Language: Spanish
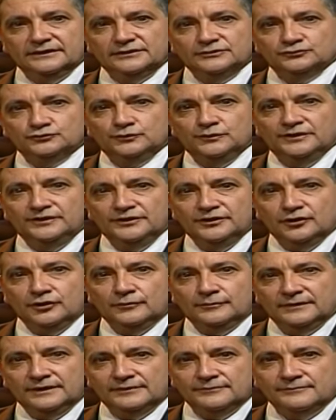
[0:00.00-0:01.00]
su
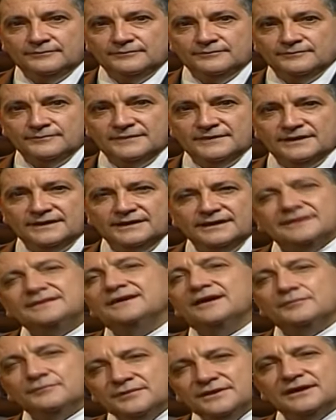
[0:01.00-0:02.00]
idioma y
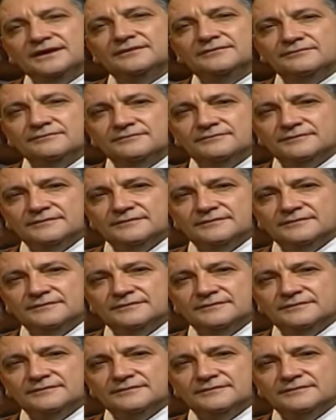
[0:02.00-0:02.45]
también